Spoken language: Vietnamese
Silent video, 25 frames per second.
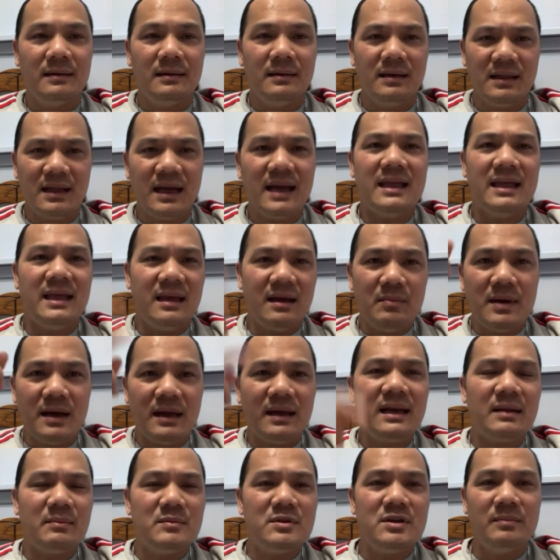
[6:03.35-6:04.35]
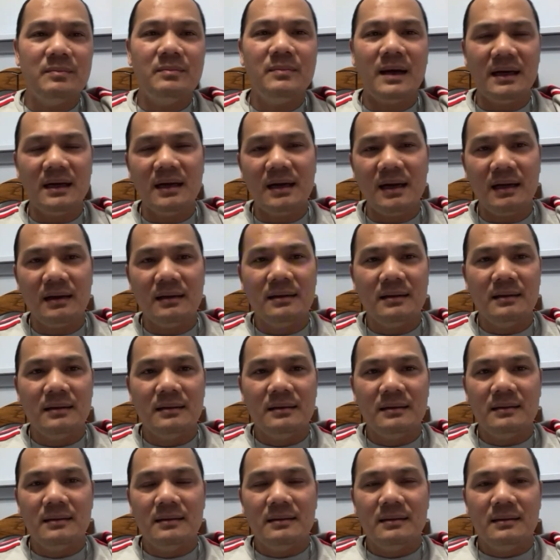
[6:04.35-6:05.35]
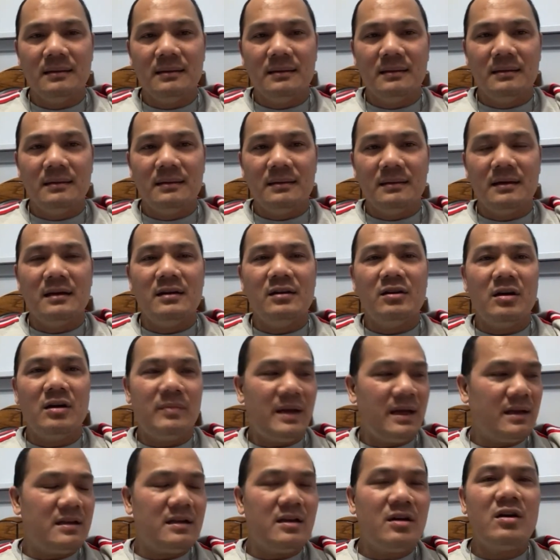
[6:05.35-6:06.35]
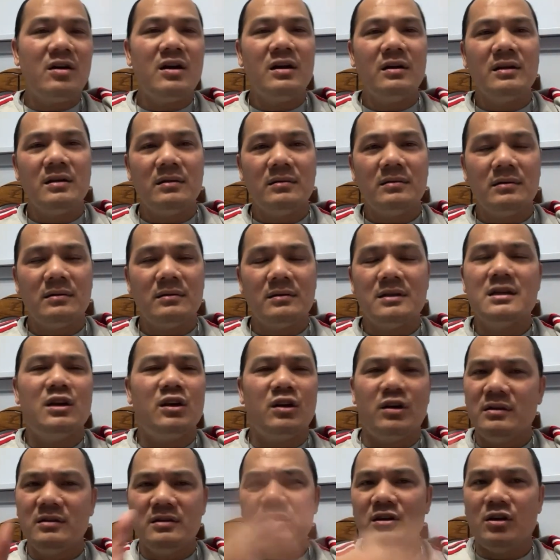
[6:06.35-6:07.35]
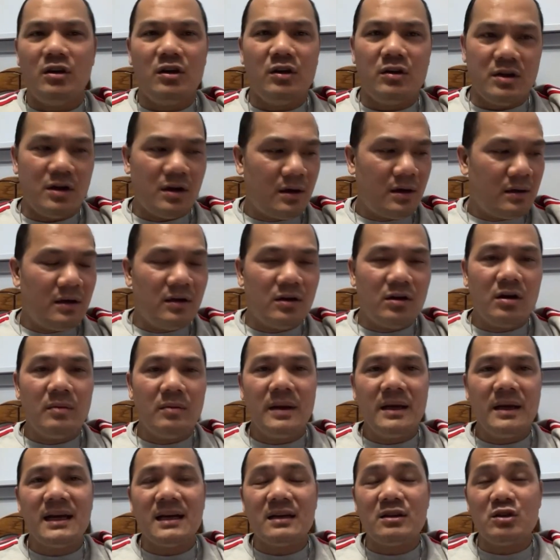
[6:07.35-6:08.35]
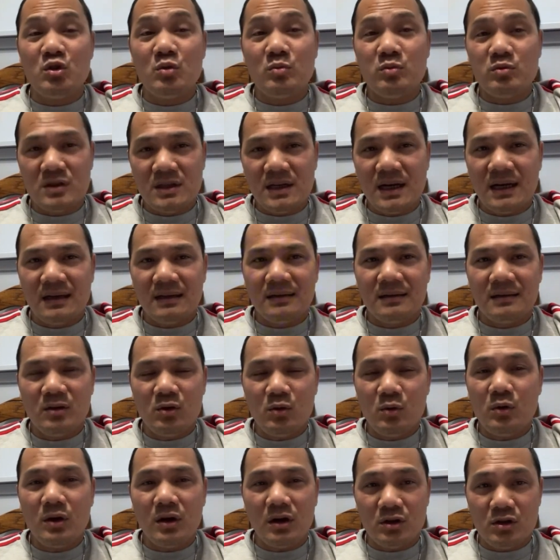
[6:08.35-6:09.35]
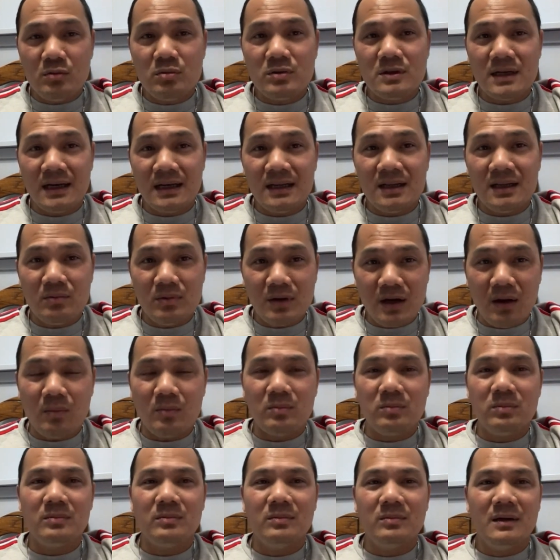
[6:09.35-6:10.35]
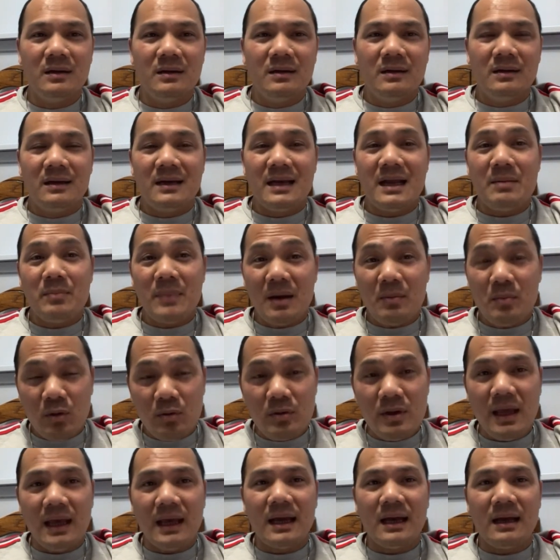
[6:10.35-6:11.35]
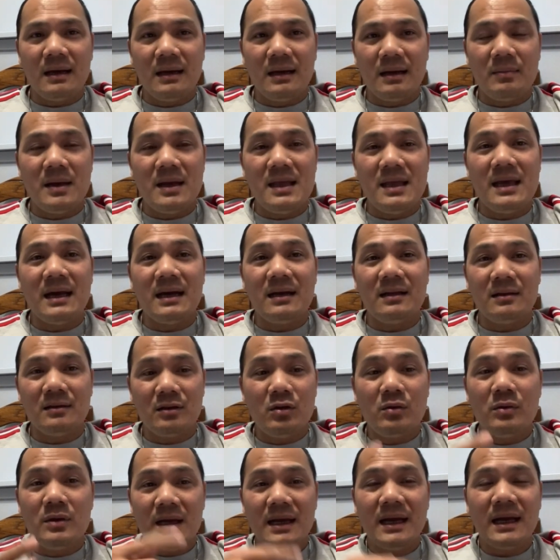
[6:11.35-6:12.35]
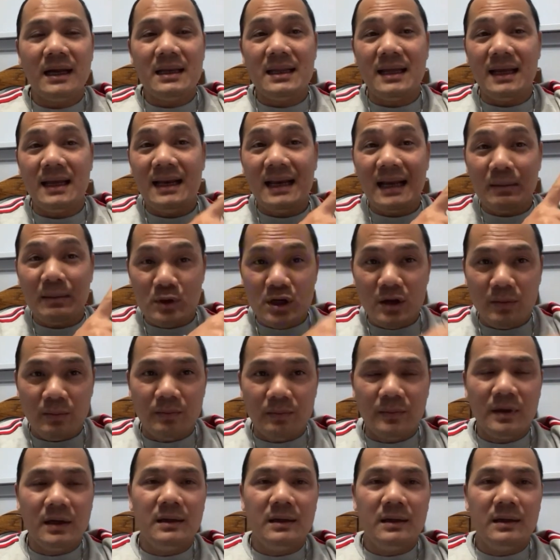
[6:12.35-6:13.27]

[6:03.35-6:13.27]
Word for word: chứ thay gì ở bển làm chùm bển rồi đó đừng có mấy thằng chó xin lỗi xin lỗi loài chó đừng có mấy thằng xúc xanh thua loại xúc xanh chống cộng nam bắc một nhà là bây giờ tôi với các anh chị làm chùm